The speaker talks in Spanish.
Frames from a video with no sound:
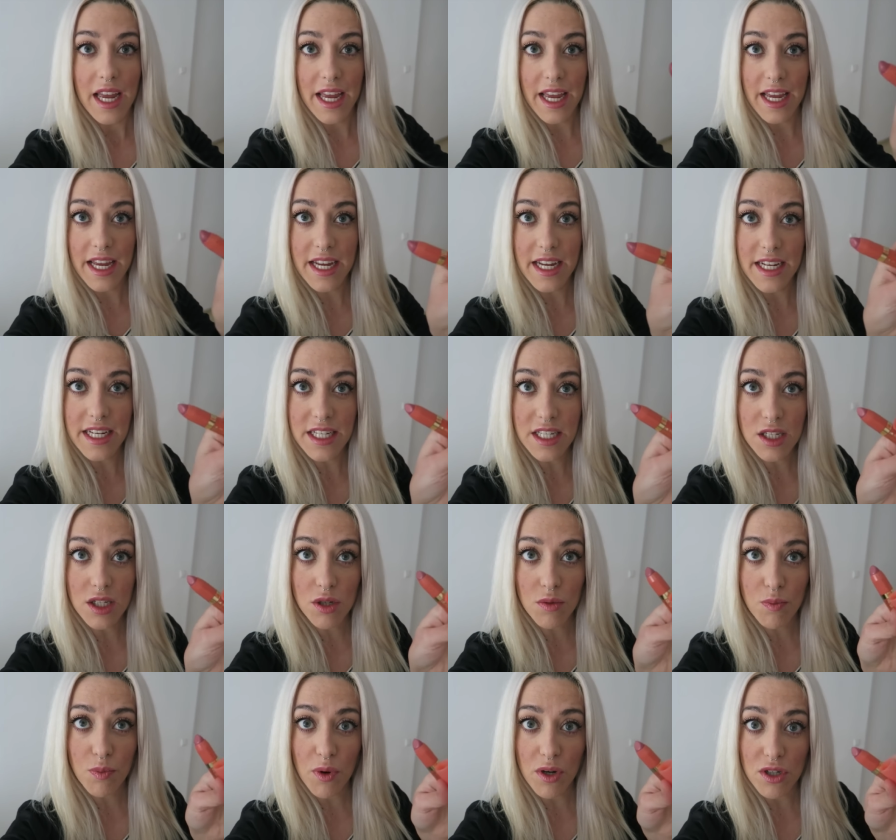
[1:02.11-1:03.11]

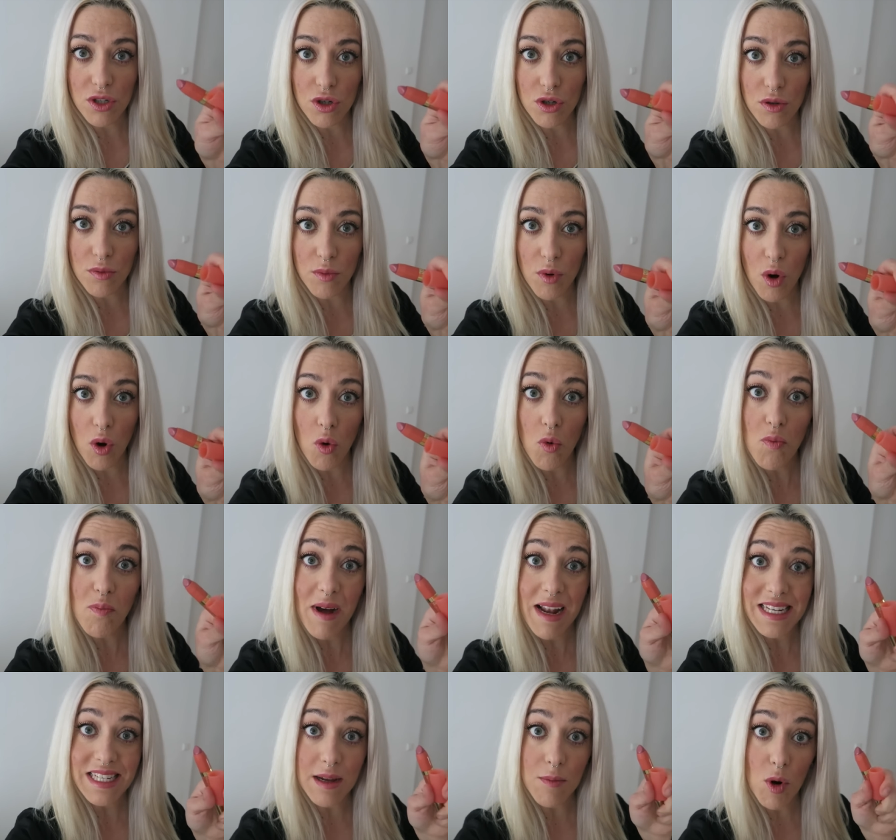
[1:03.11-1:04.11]
Es pues como un
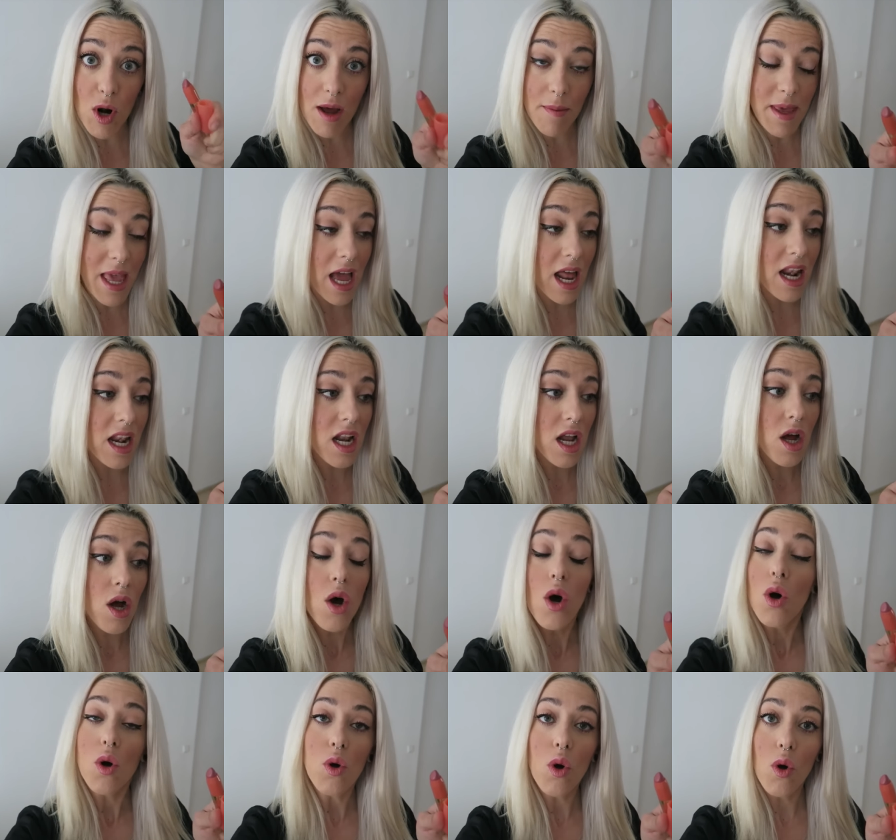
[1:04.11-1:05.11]
bálsamo labial
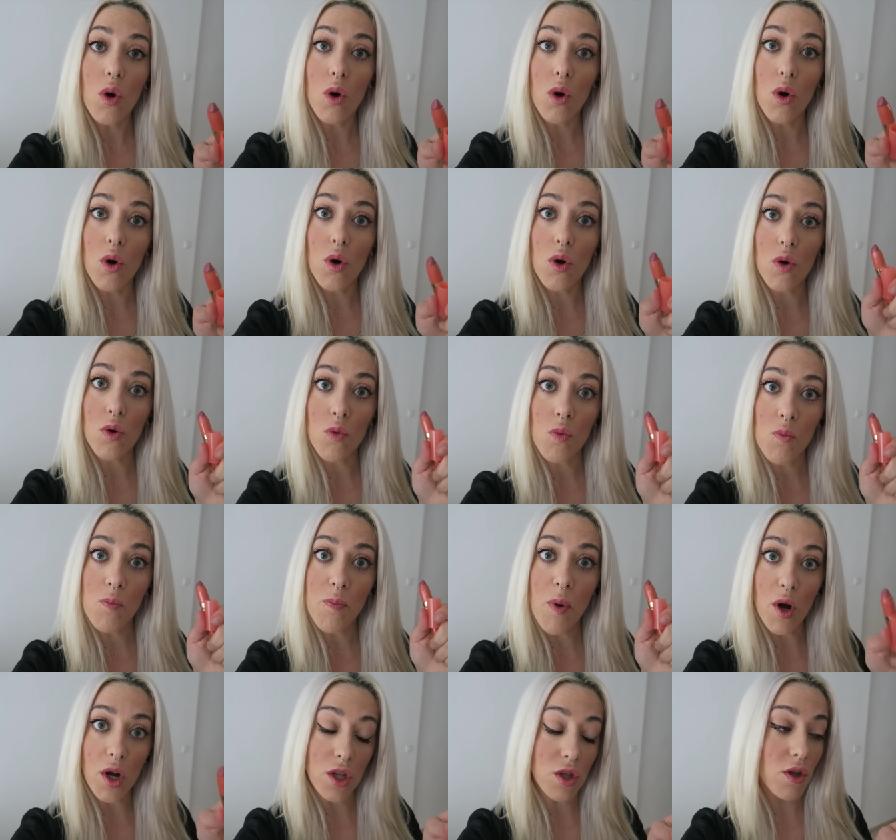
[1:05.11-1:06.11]
con
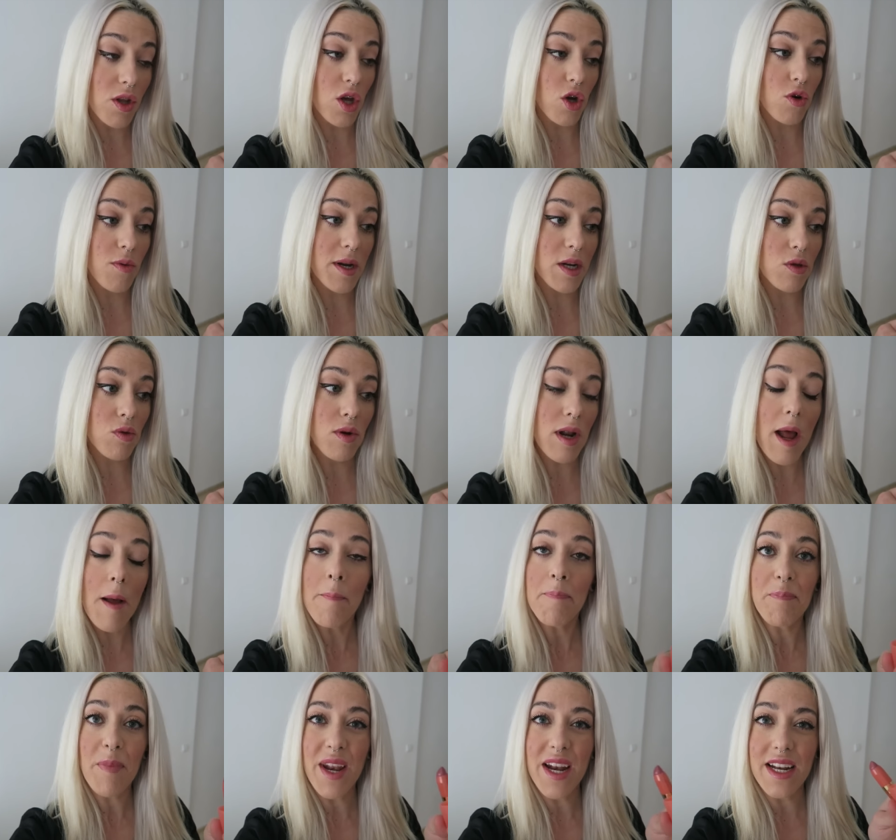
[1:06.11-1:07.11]
un poquito de cobertura,
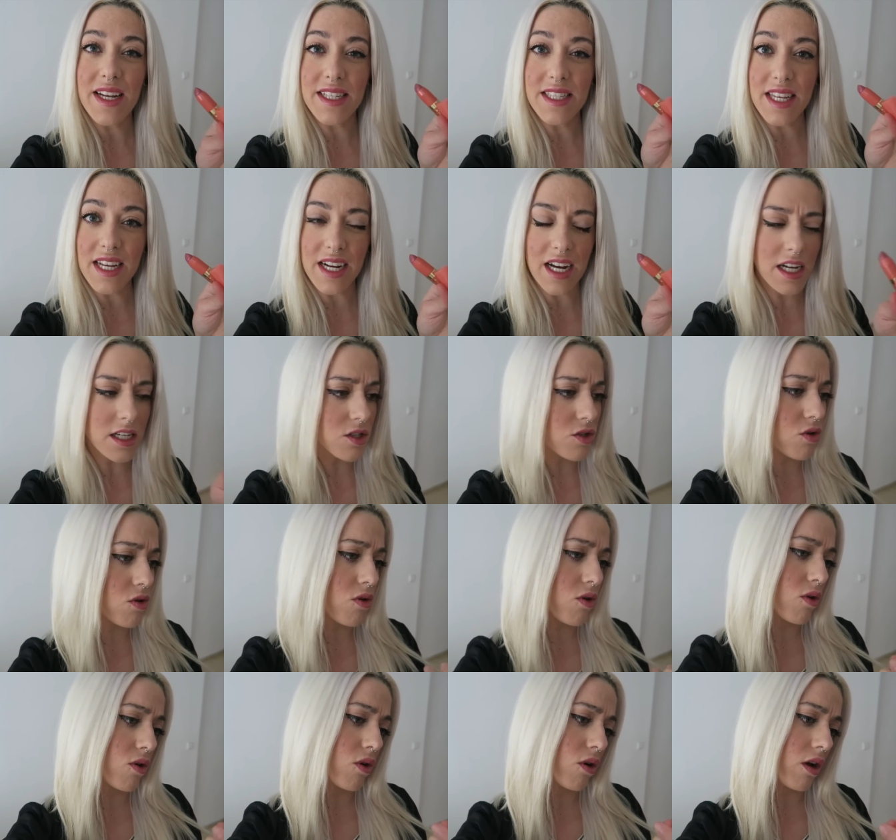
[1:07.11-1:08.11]
pero en este
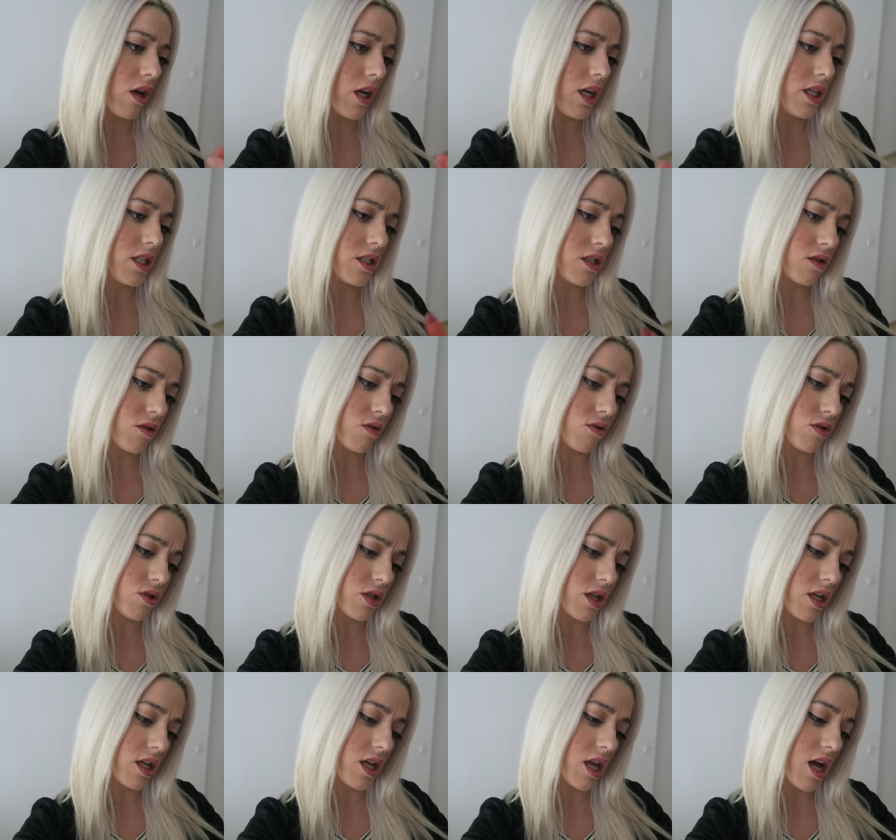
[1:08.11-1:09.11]
caso esto
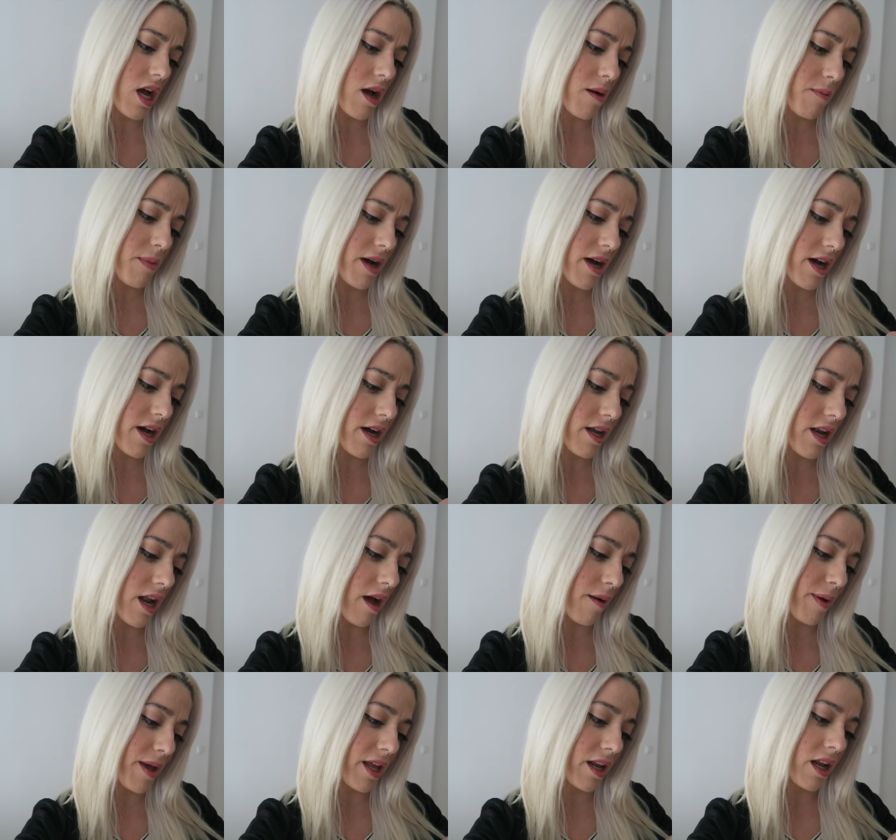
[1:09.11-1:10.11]
se llama,
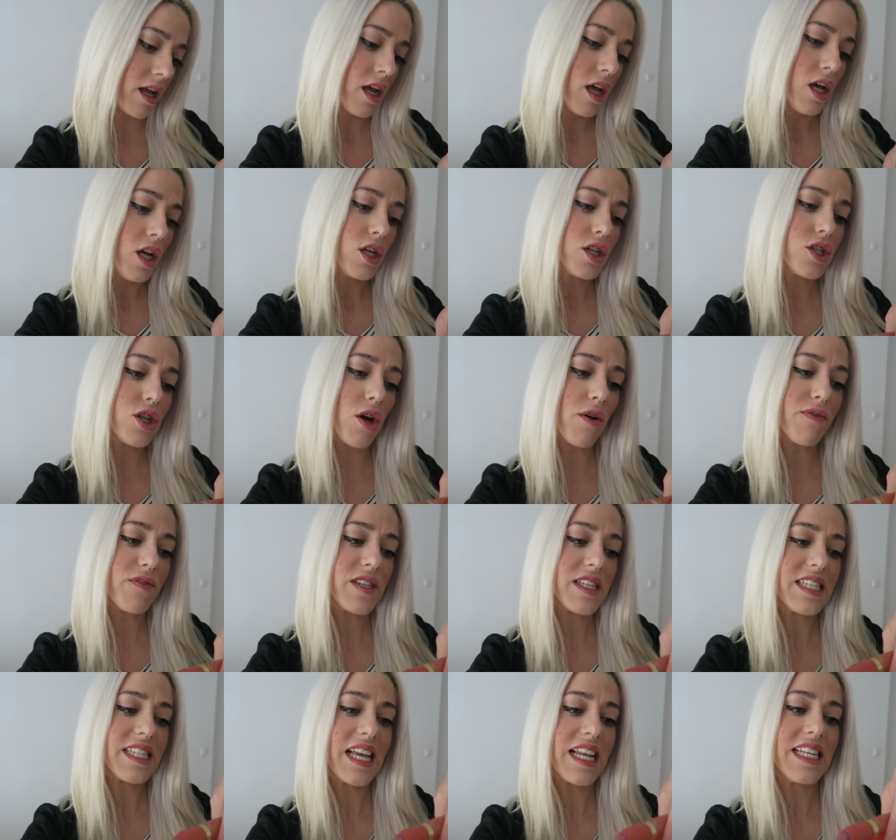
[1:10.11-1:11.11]
a ver, Soft
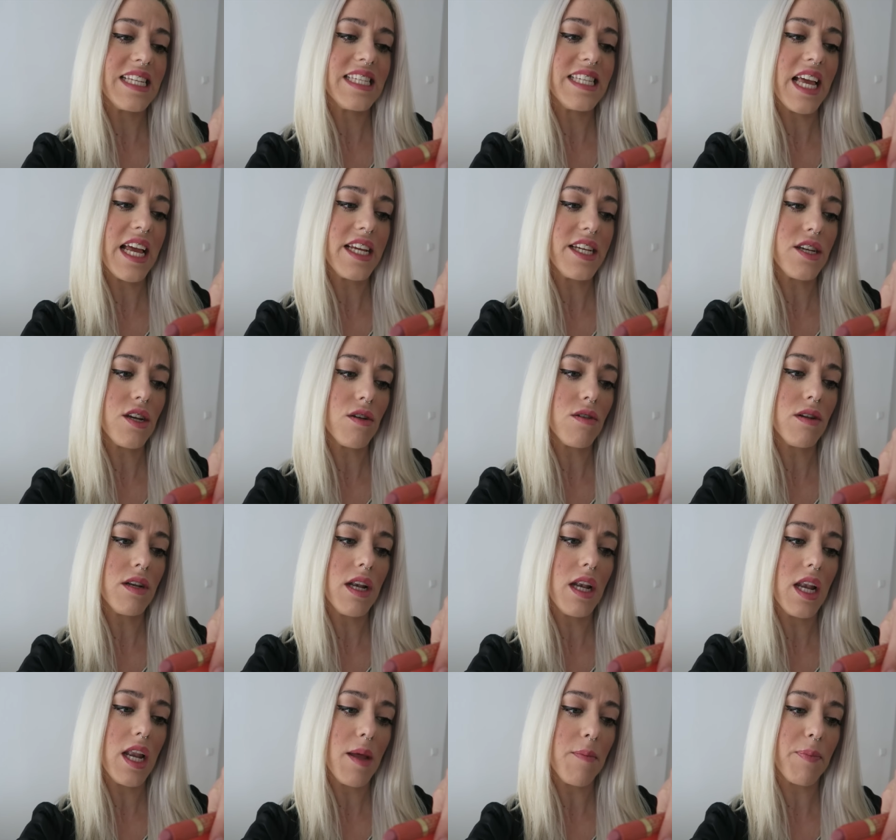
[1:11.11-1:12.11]
Sensation
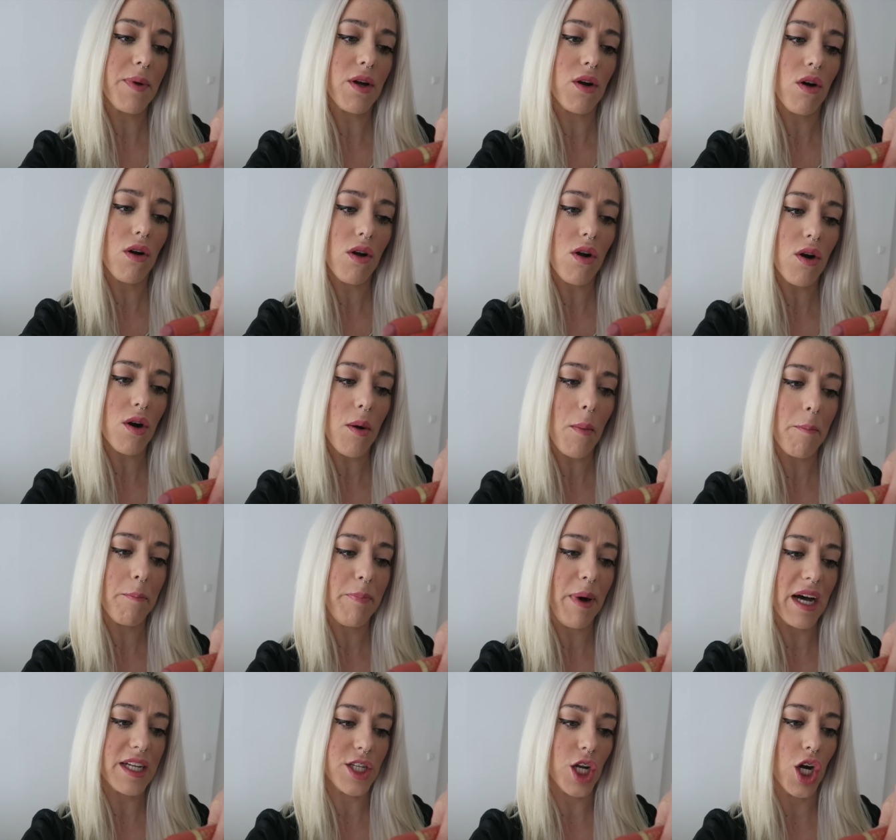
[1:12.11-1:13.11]
Lip
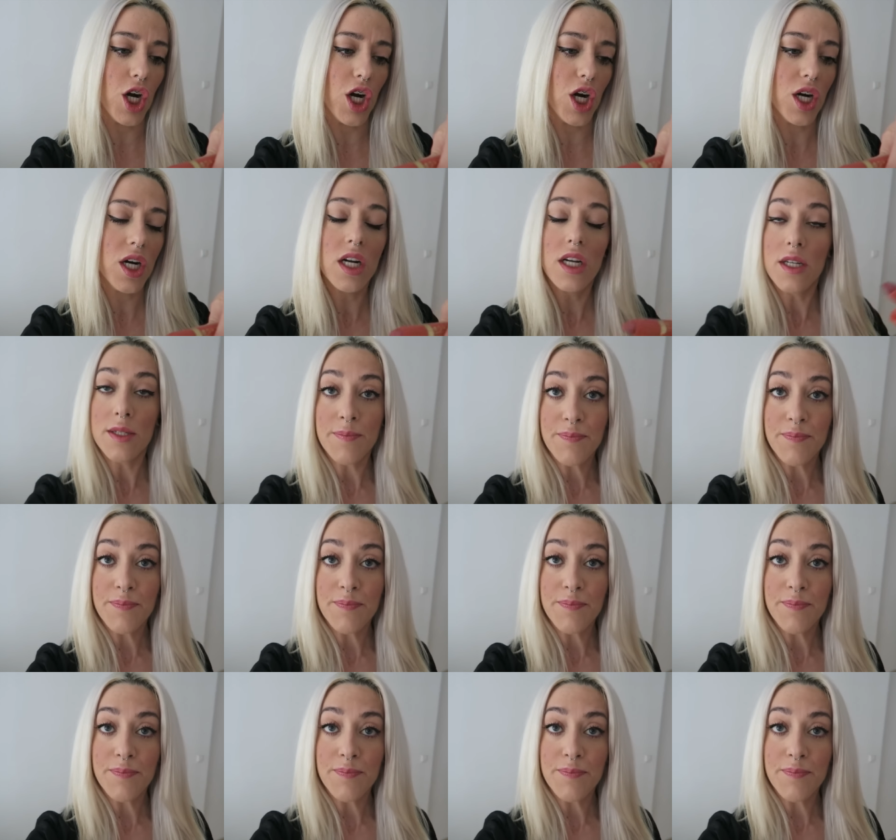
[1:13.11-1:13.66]
Color Butter.